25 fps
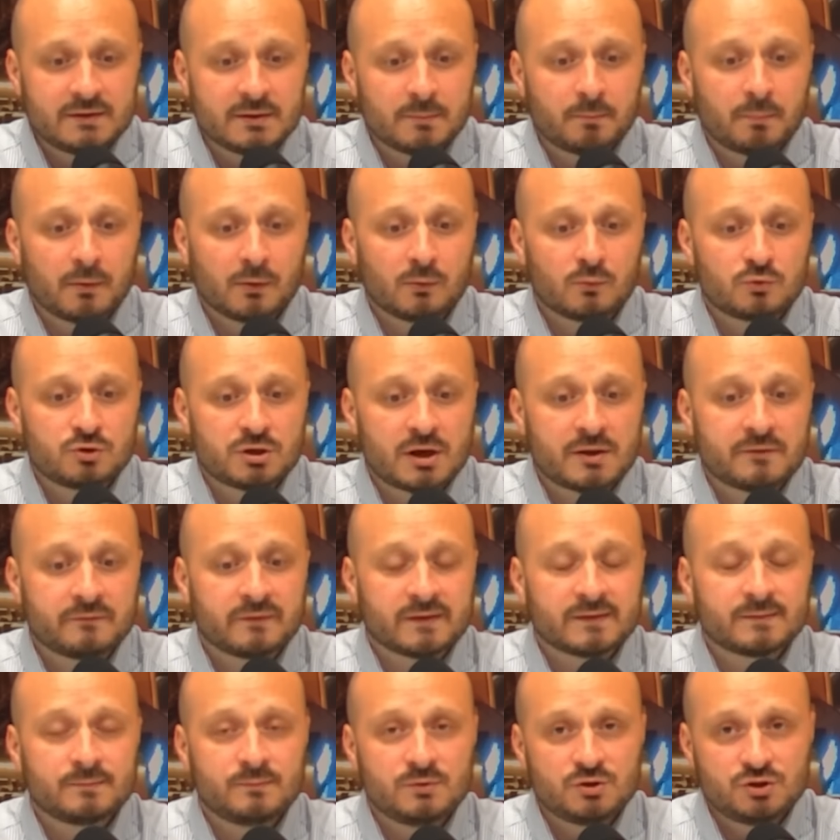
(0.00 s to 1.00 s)
получать
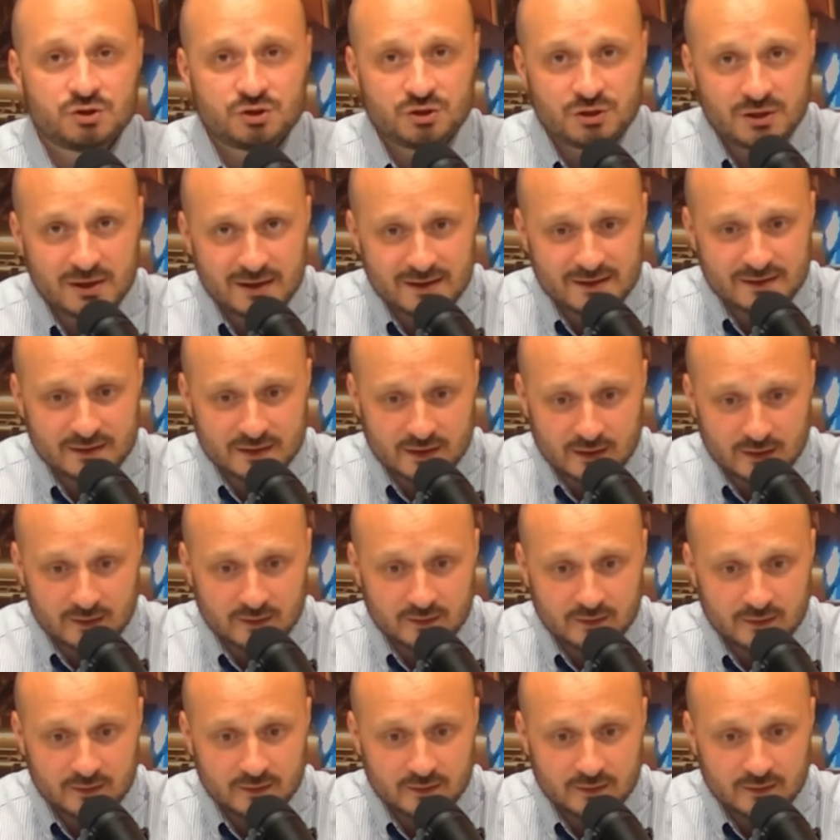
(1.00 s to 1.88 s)
возмещение,